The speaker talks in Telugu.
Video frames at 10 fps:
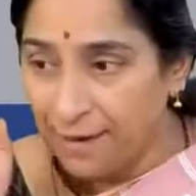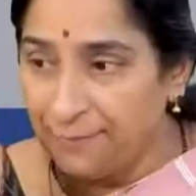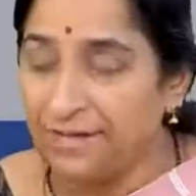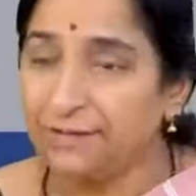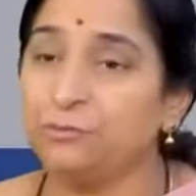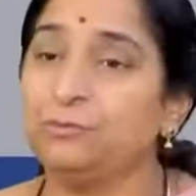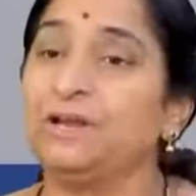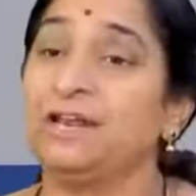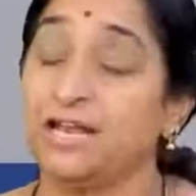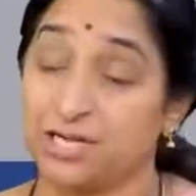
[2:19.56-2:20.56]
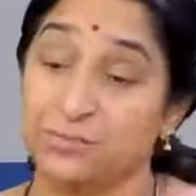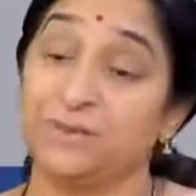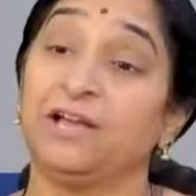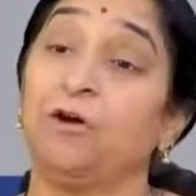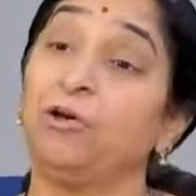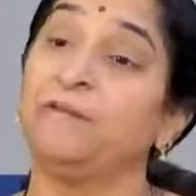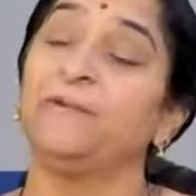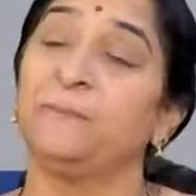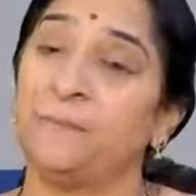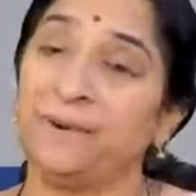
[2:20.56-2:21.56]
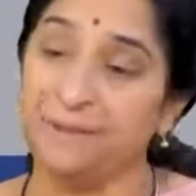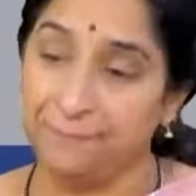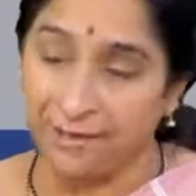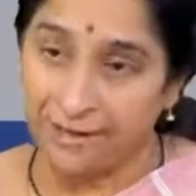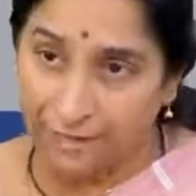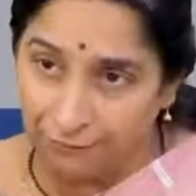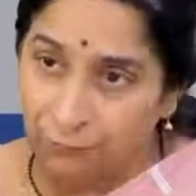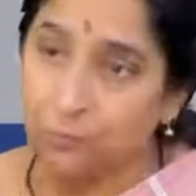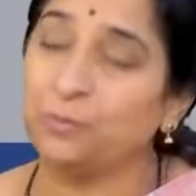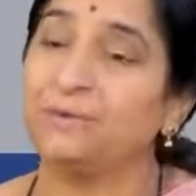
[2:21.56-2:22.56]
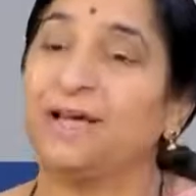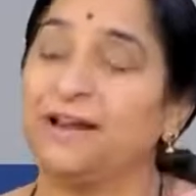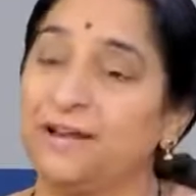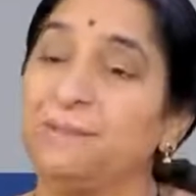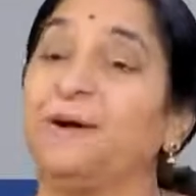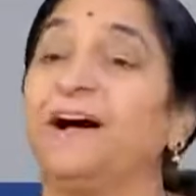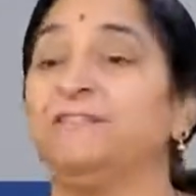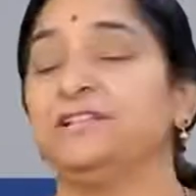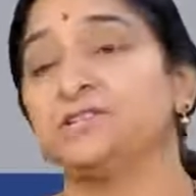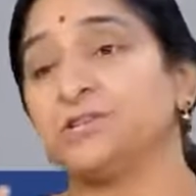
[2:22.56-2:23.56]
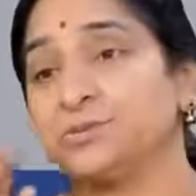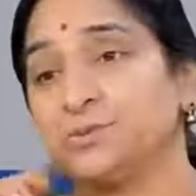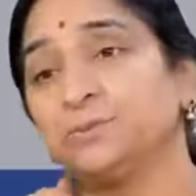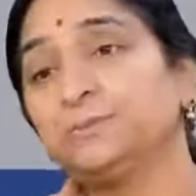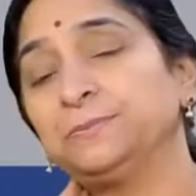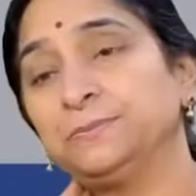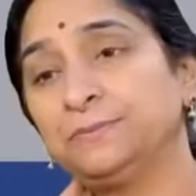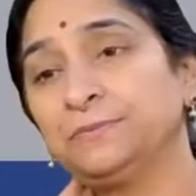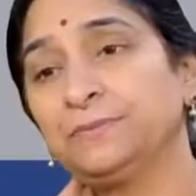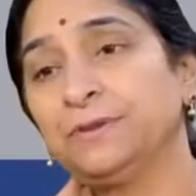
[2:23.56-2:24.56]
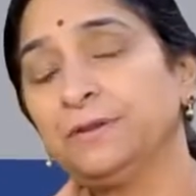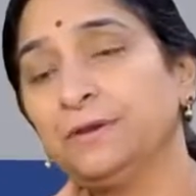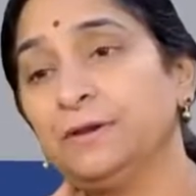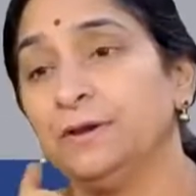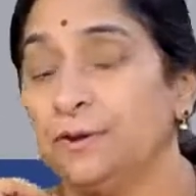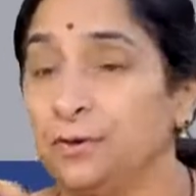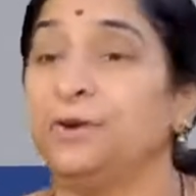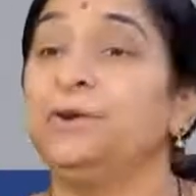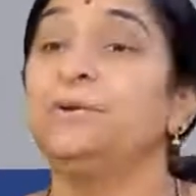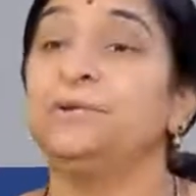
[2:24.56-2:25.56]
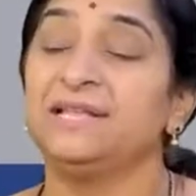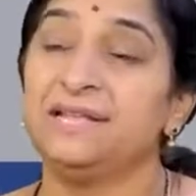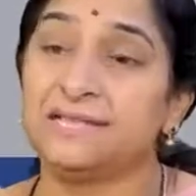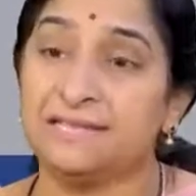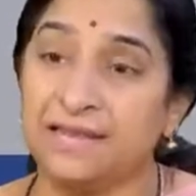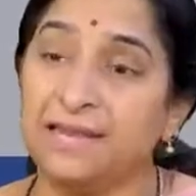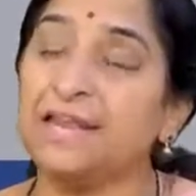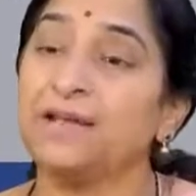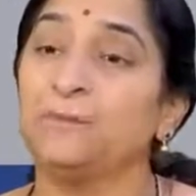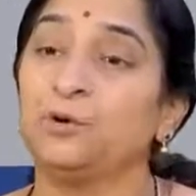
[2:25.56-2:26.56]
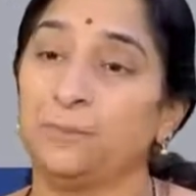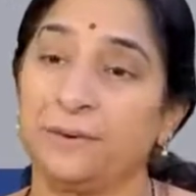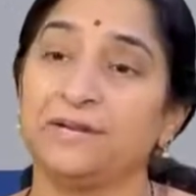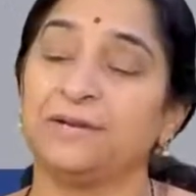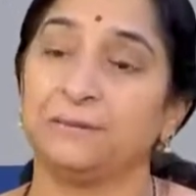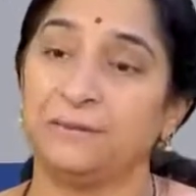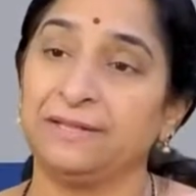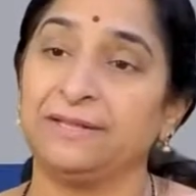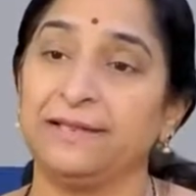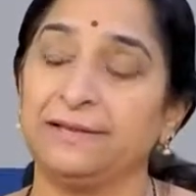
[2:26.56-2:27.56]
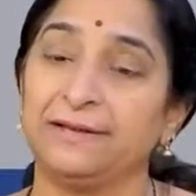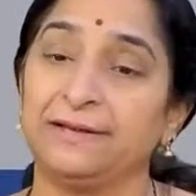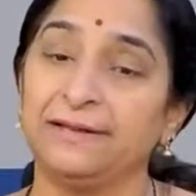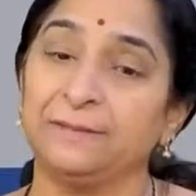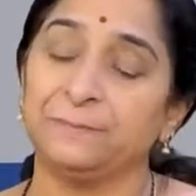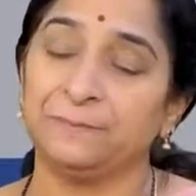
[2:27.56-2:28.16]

ఆమె ఎందున్న లక్ష్మి గౌరవింపబడి మన ఎందు ఉండాలని భావించవచ్చు రెండోది స్త్రీలకి బొట్టు పెట్టడం అది ఏంటంటే